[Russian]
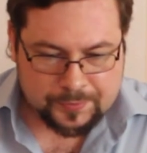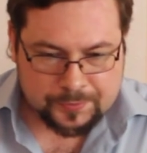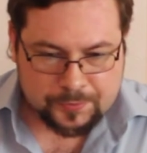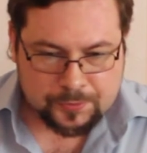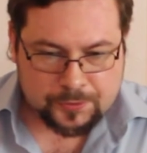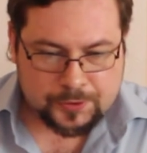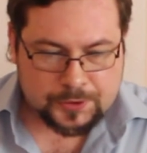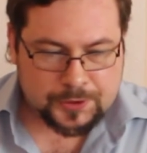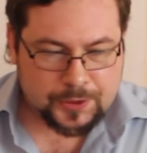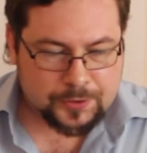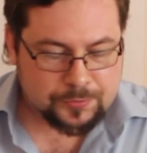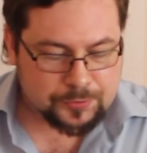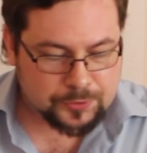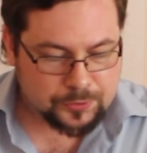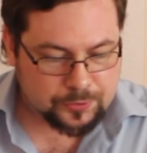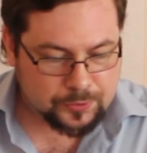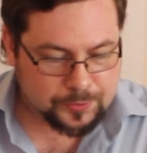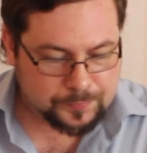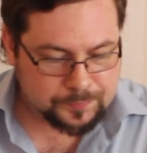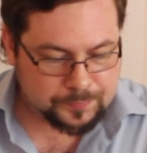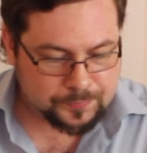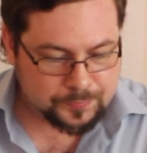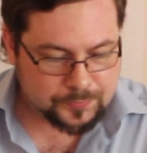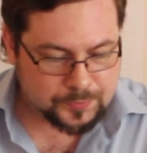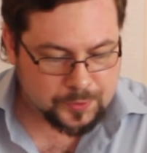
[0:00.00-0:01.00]
то здесь
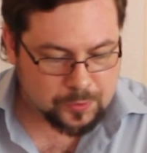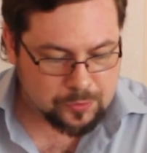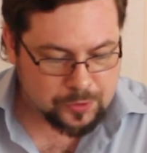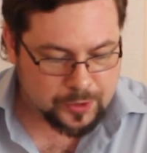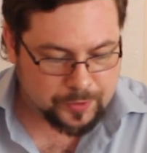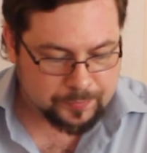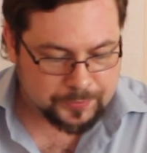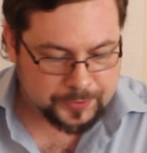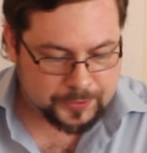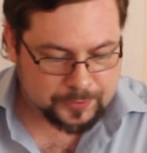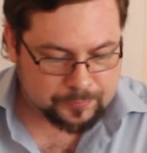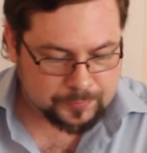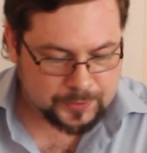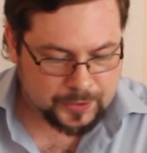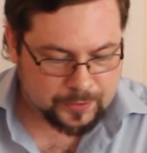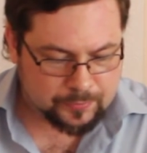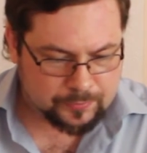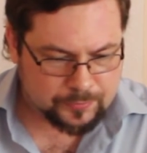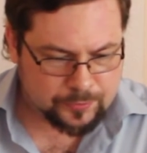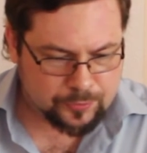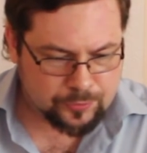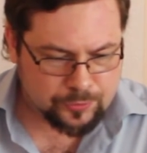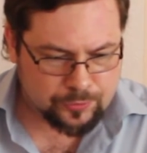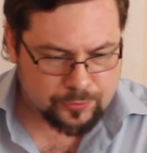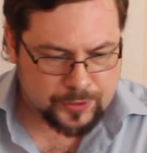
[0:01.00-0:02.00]
все на уровне. И у
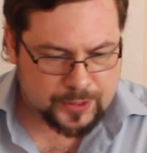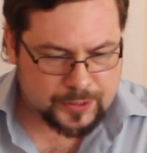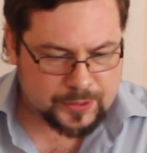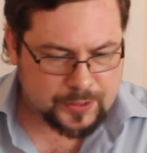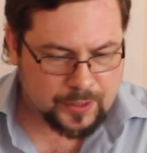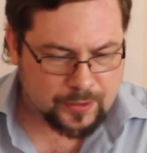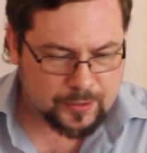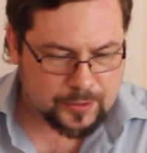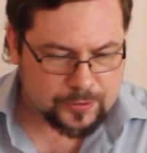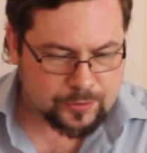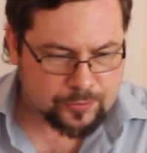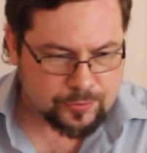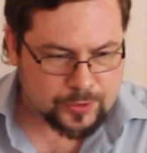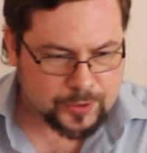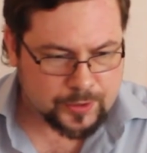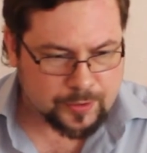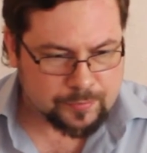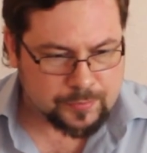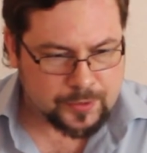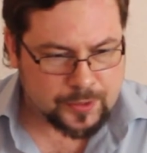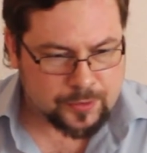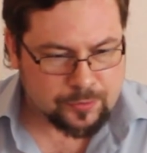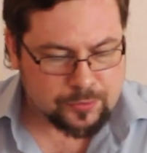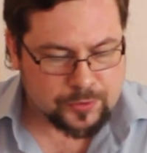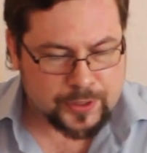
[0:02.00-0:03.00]
меня чуть-чуть осталось уже этой
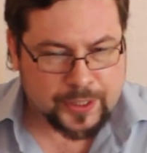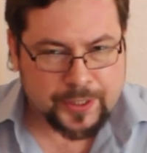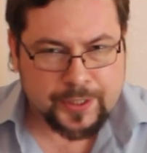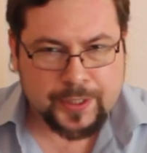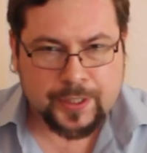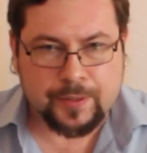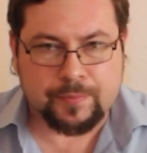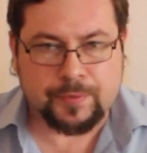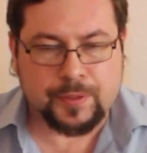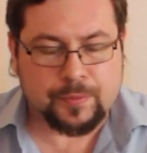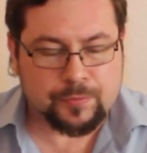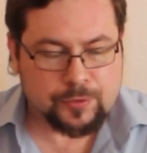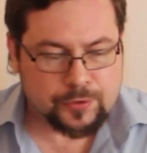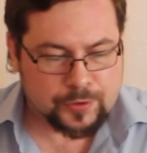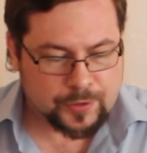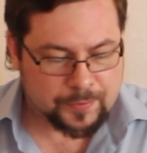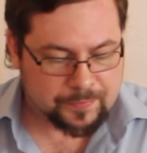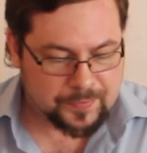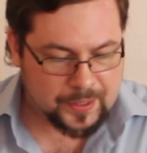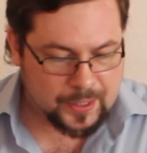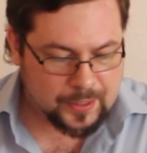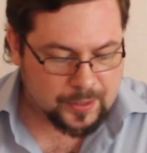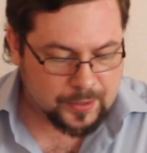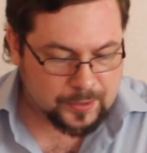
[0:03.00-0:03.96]
белорусской реки, потому что